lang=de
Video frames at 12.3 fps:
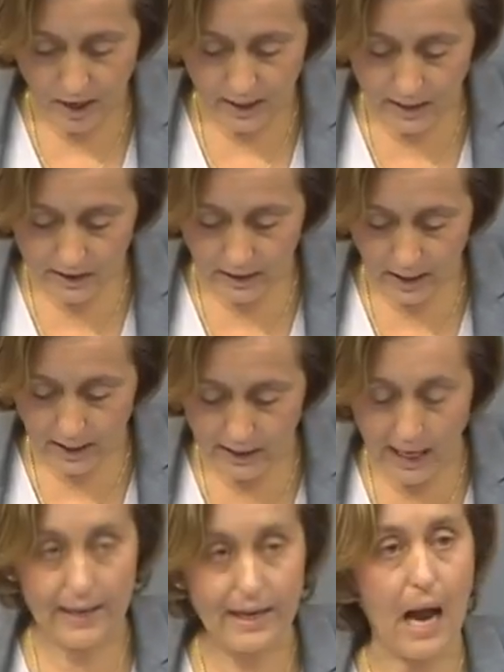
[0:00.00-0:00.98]
war
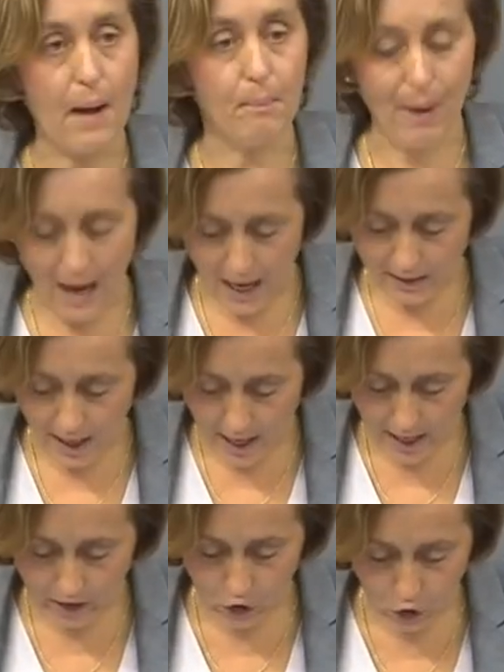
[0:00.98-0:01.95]
Israel ein
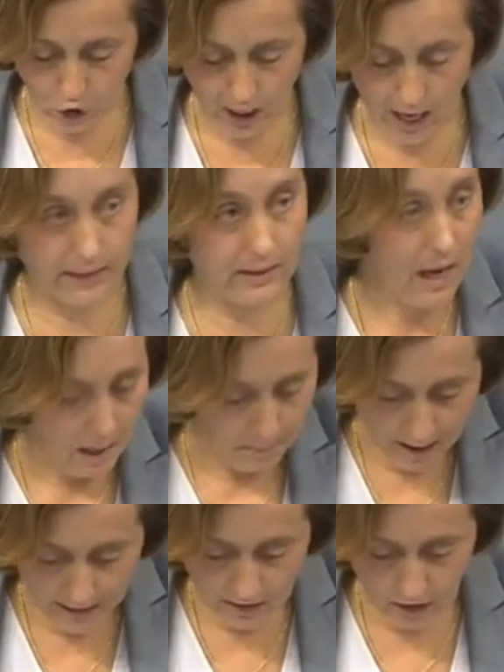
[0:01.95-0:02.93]
Apartheidsstaat.
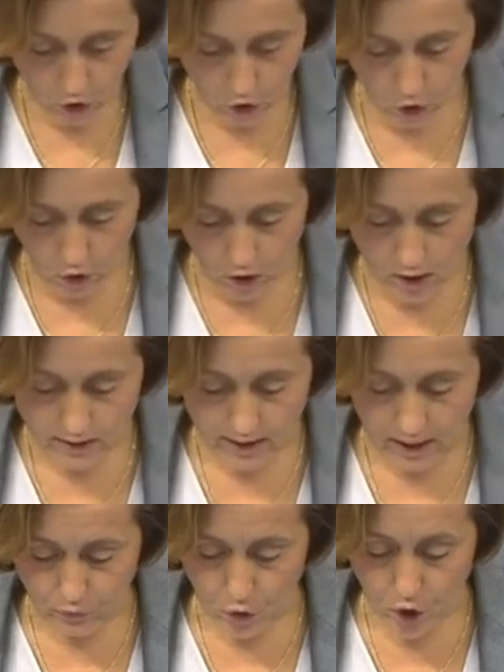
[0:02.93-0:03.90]
Martin
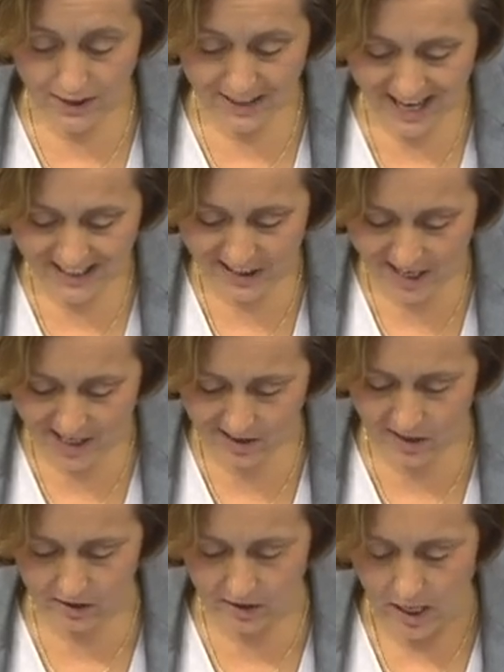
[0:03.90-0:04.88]
Schulz hat vor der
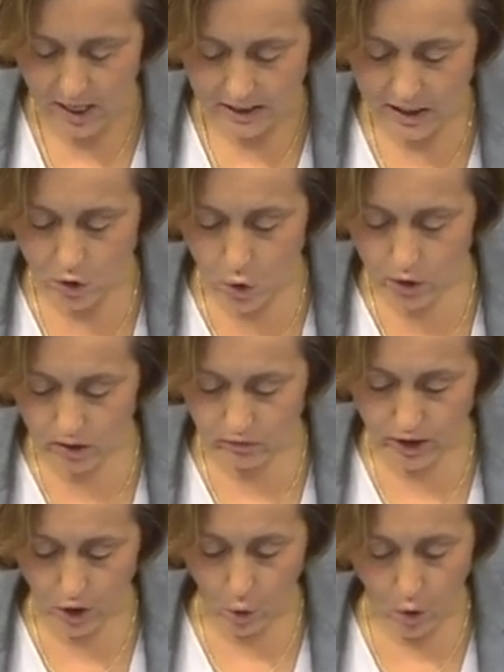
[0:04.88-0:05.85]
Knesset die
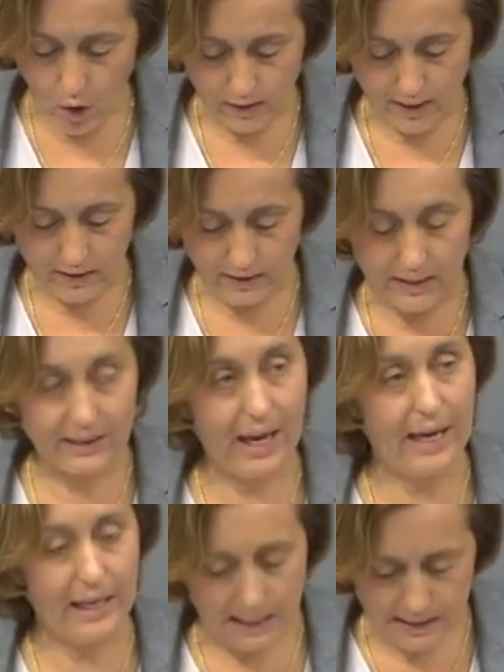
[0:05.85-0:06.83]
Lüge wiederholt, dass die
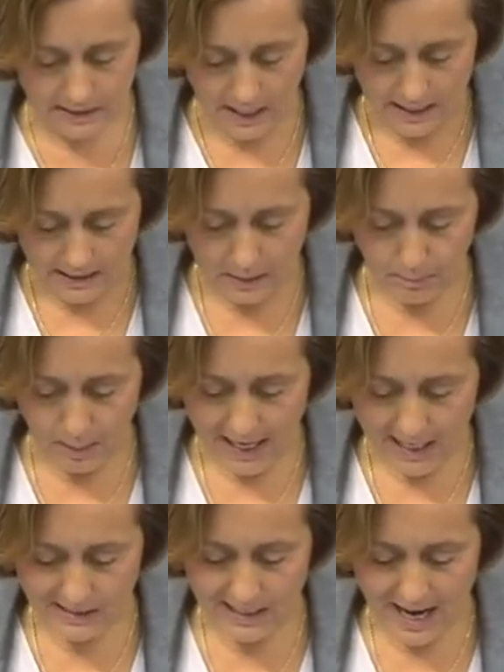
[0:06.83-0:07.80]
Israelis die
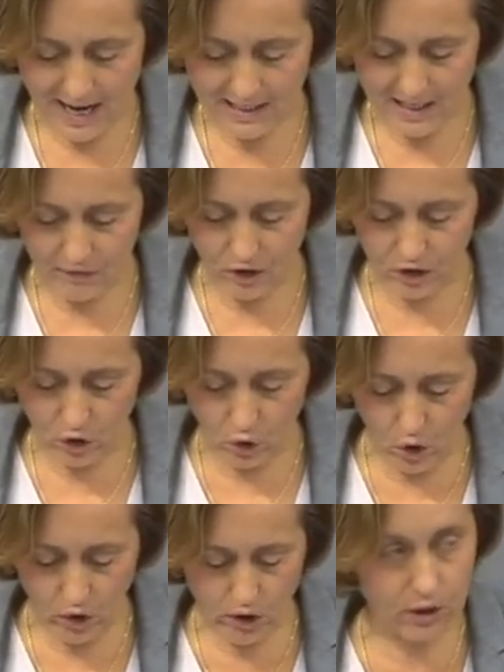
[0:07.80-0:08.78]
Palästinenser
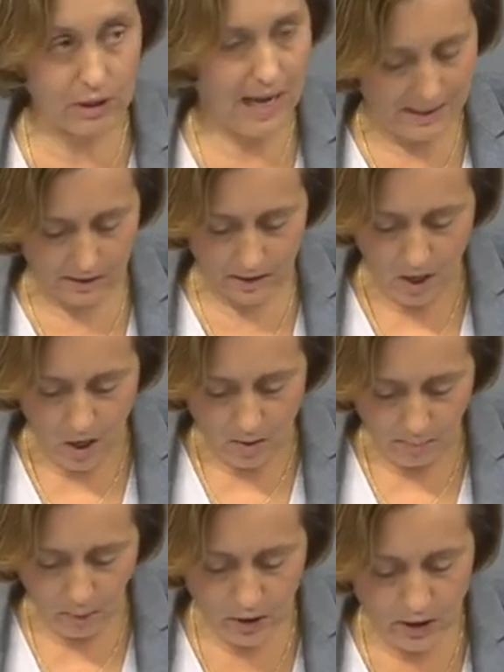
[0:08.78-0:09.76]
verdursten lassen.
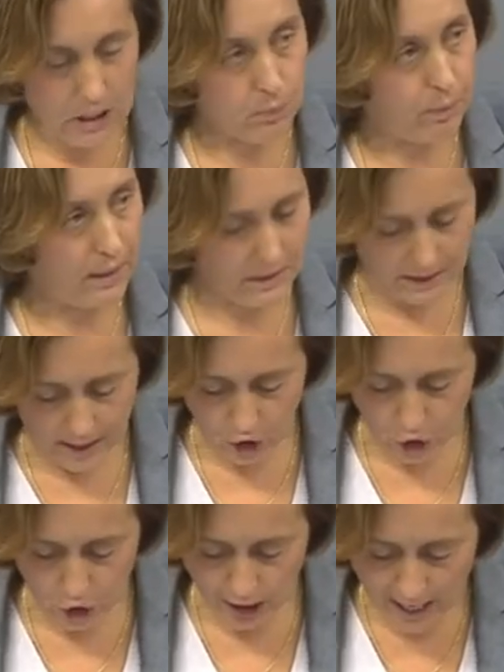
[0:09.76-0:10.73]

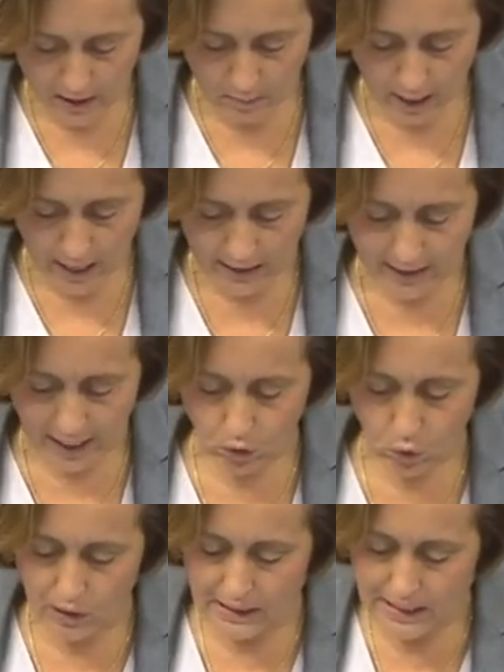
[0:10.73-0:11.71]
Bundespräsident Steinmeier Steinmeier
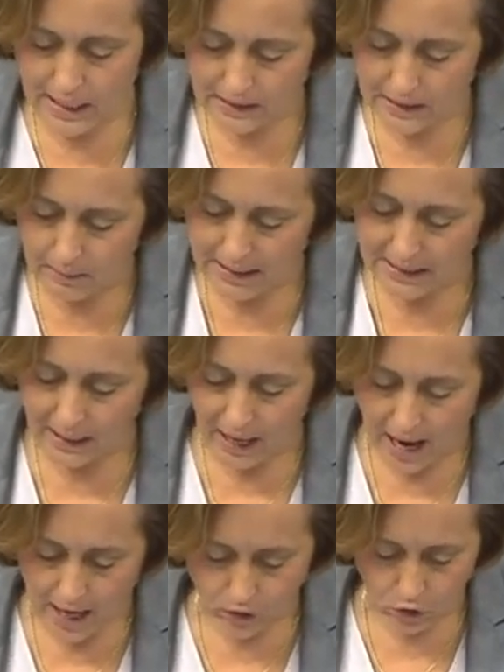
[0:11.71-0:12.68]
gratuliert dem
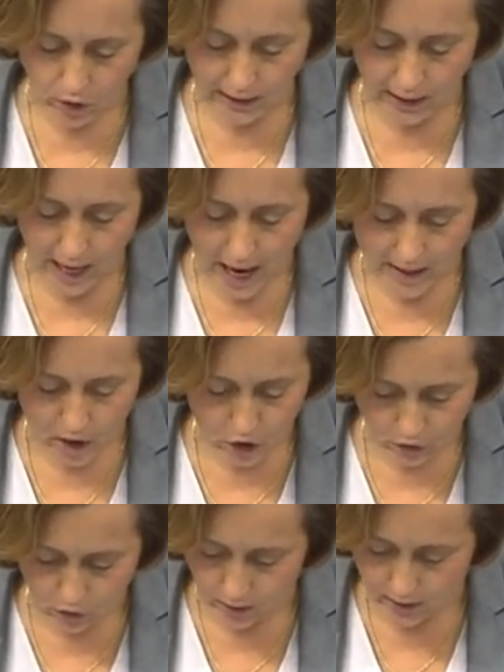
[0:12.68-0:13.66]
Iran zur
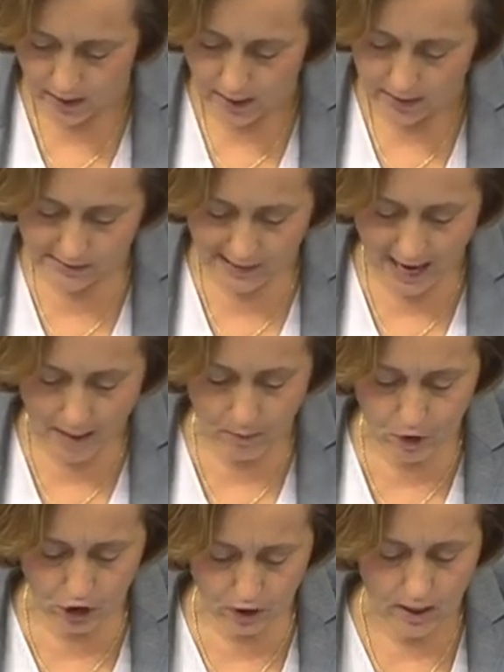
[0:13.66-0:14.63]
iranischen, zur
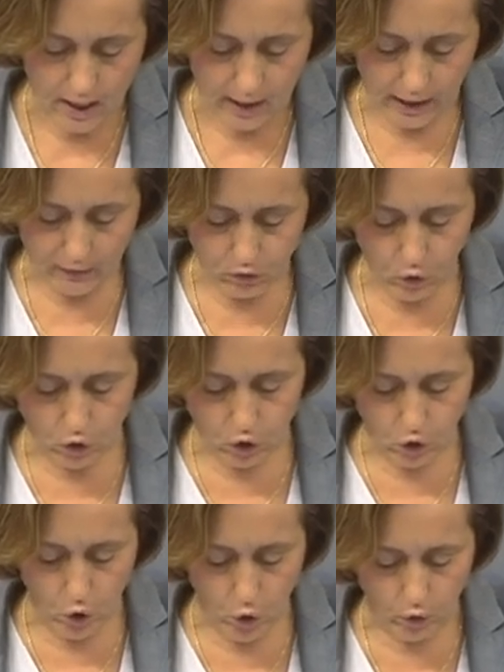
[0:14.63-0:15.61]
islamischen
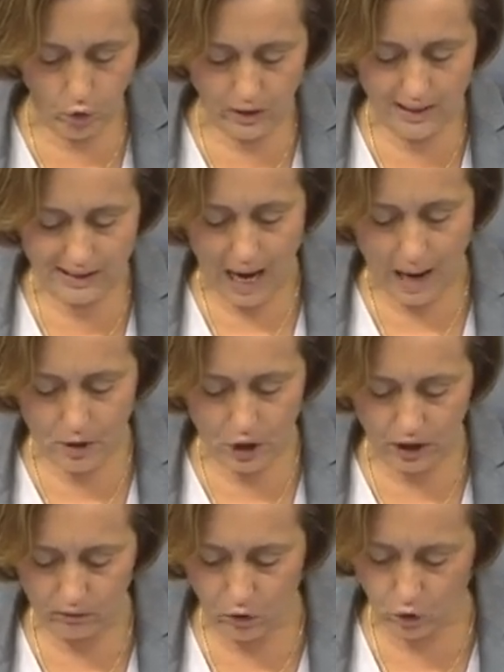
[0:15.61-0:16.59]
Revolution. Und
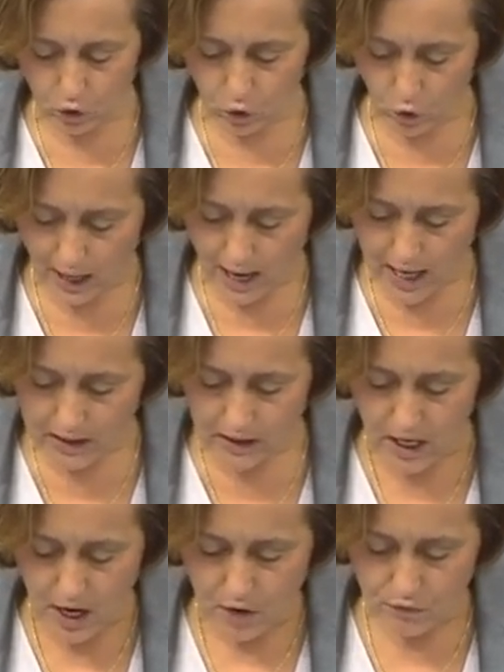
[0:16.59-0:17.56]
islamische Revolution
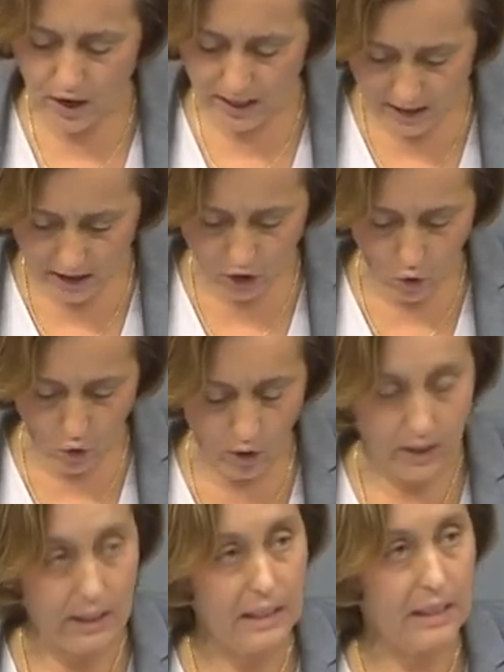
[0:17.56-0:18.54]
heißt
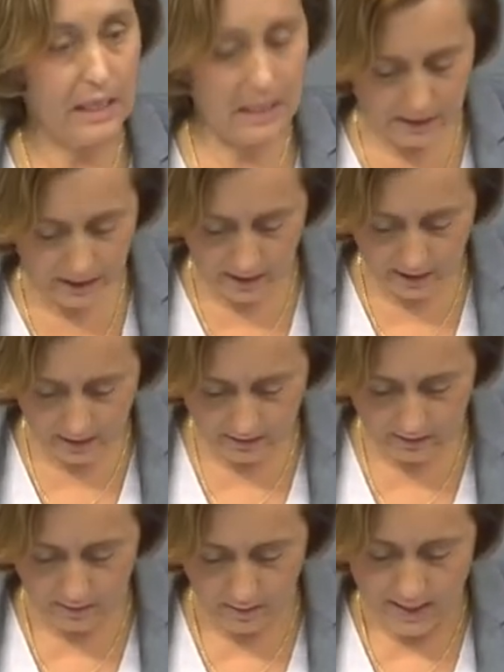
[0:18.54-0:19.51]
Vernichtung
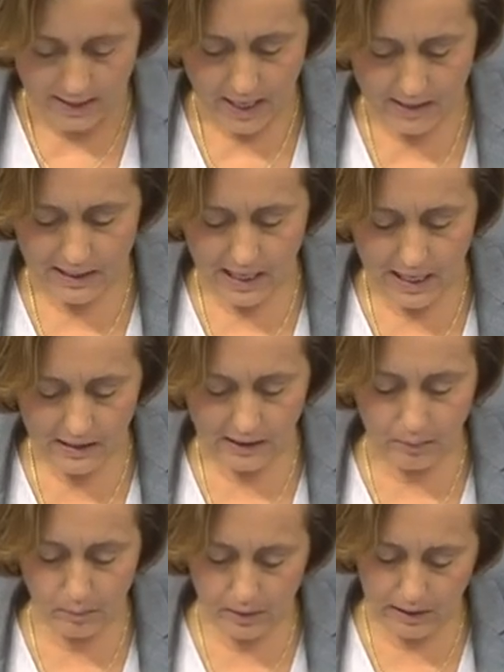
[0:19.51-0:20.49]
Israels. Das
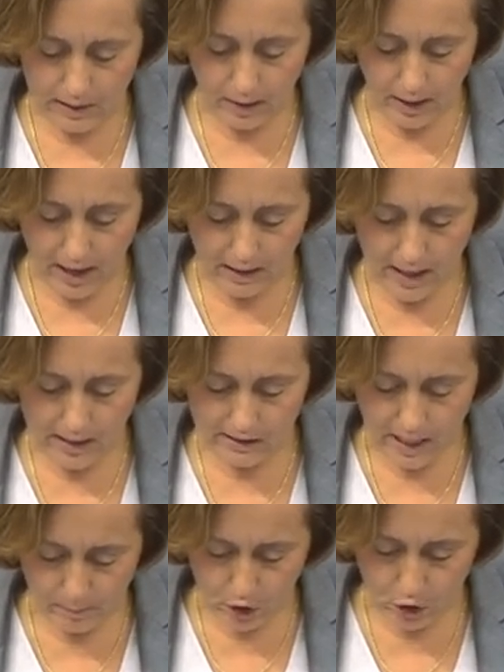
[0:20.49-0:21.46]
linksliberale
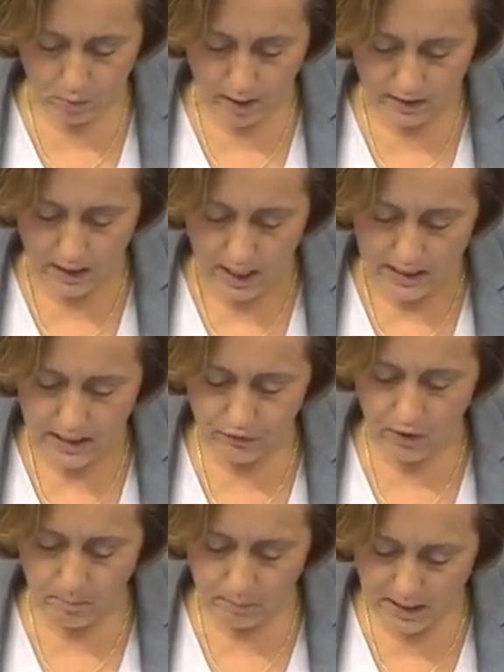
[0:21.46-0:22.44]
Establishment
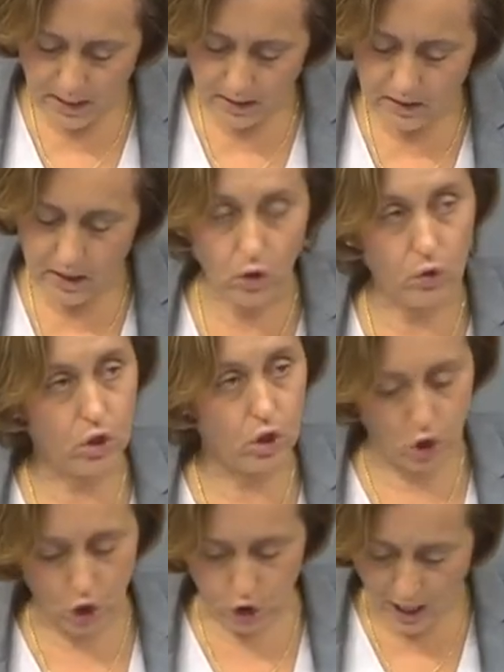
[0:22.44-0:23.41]
diffamiert den
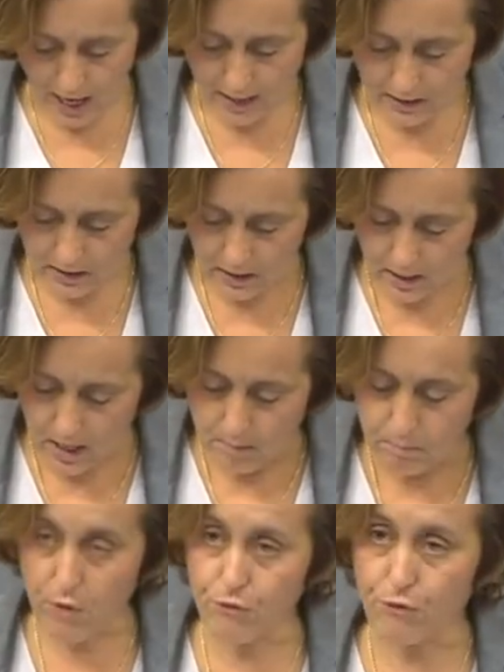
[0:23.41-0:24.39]
jüdischen Staat,
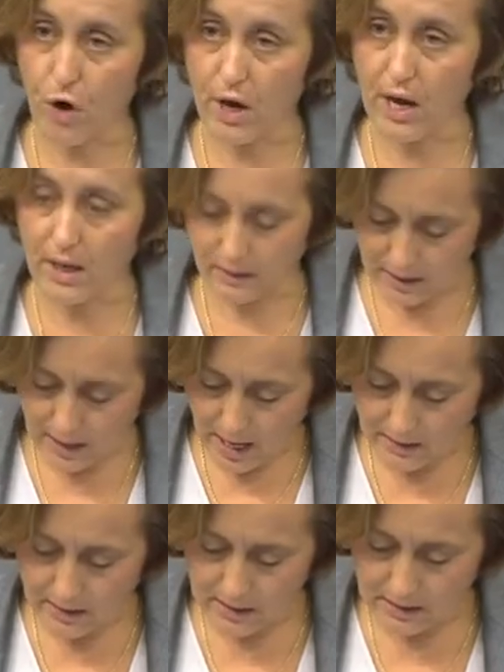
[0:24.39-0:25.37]
befeuert den
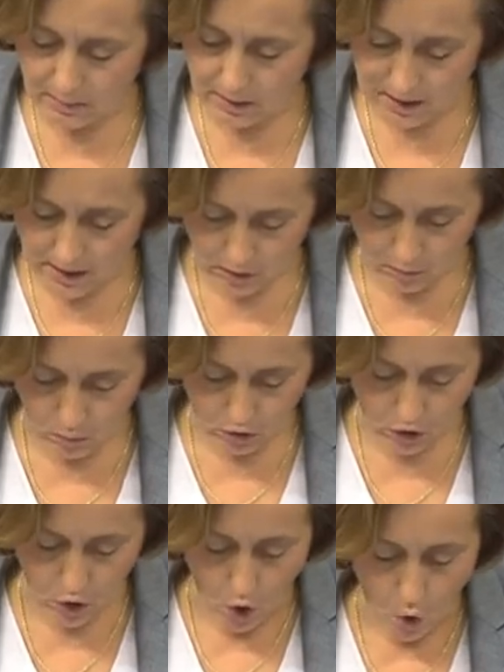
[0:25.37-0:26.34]

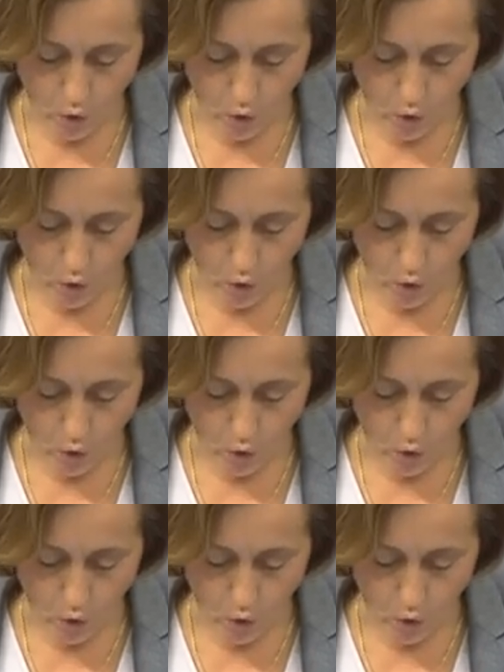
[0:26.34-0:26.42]
Antisemitismus